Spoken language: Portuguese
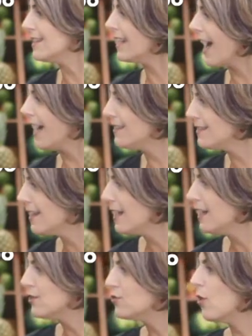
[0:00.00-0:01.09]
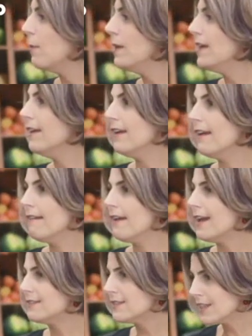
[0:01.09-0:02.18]
legais, sobre
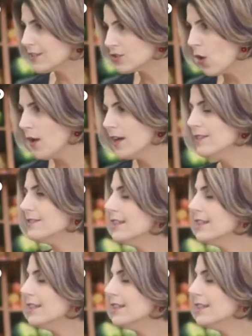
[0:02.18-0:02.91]
essas questões